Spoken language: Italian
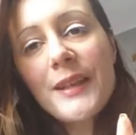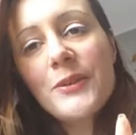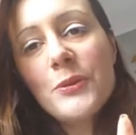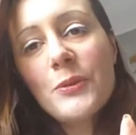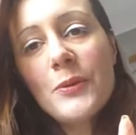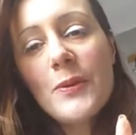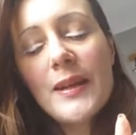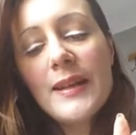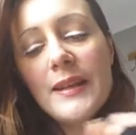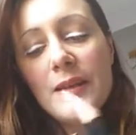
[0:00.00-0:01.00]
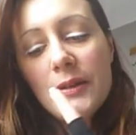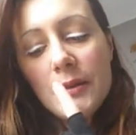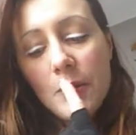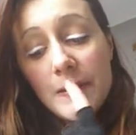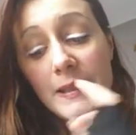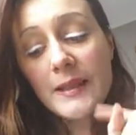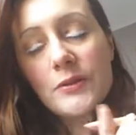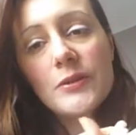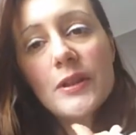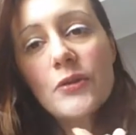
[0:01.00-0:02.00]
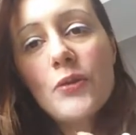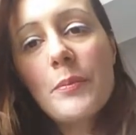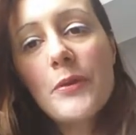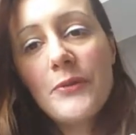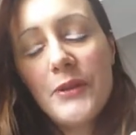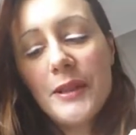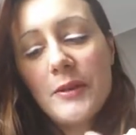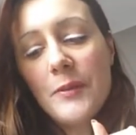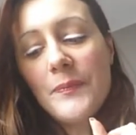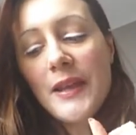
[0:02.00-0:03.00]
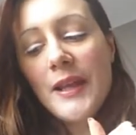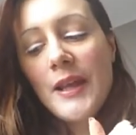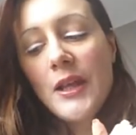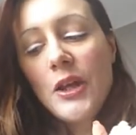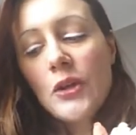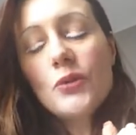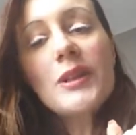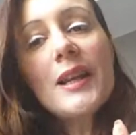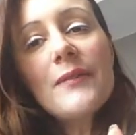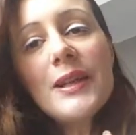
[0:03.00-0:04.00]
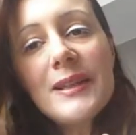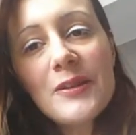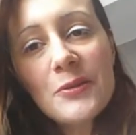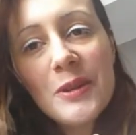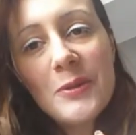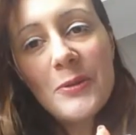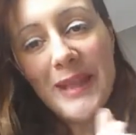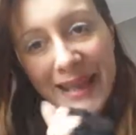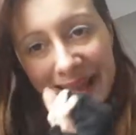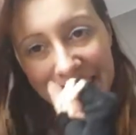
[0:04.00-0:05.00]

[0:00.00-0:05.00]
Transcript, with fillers: Dunque, eh, ho scritto nel suo profilo tutta la verità su di lui,